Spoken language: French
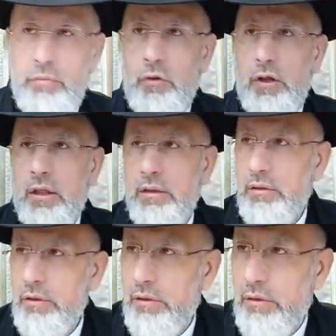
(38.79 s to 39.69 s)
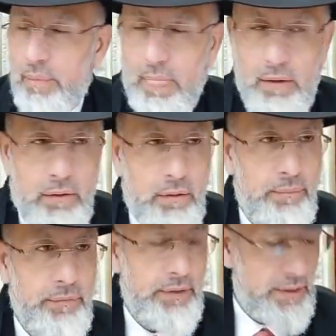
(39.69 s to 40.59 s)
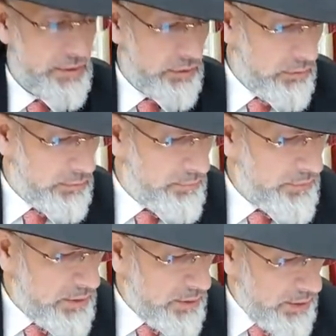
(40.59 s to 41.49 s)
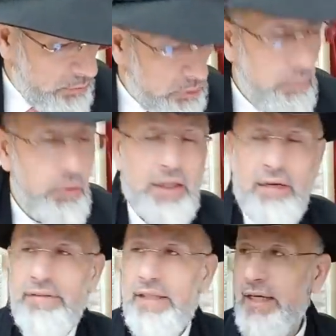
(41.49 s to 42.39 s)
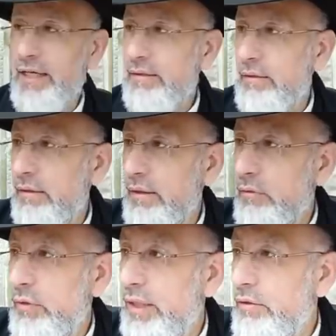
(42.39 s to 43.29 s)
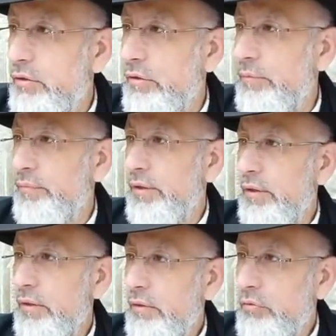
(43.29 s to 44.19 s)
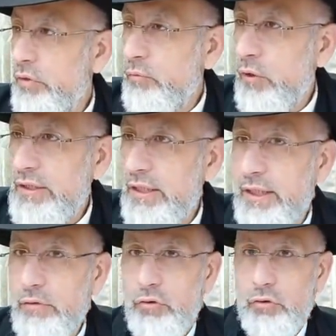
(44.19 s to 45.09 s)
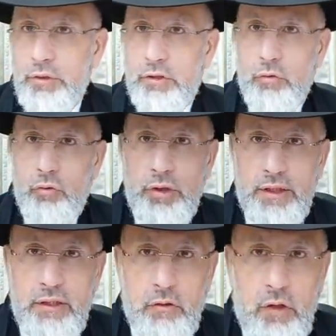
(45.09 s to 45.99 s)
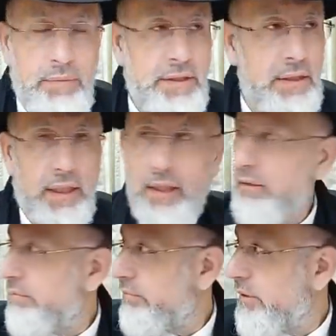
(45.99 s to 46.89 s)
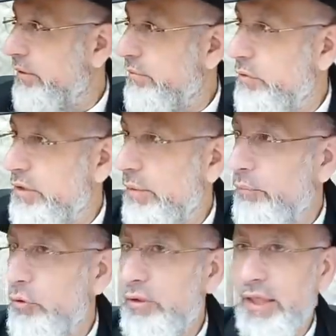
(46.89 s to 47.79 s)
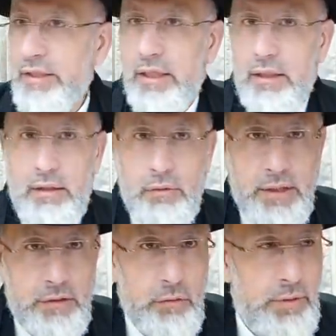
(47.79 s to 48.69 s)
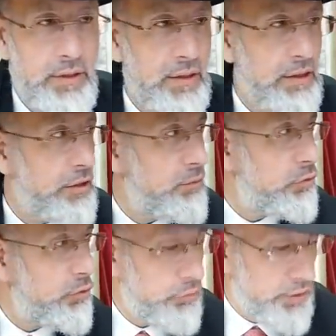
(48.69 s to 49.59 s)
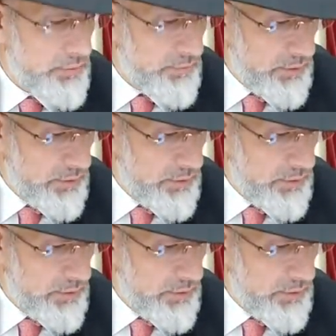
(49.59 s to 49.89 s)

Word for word: mois de euh, décembre. Et nous sommes le cave d'Alet, la Iloula de, du Hanmourazekem aujourd'hui, Sruto Yagen Kolam Israël. Je viens d'étudier un peu de Tania à l'occasion Bezrat Hashem aujourd'hui.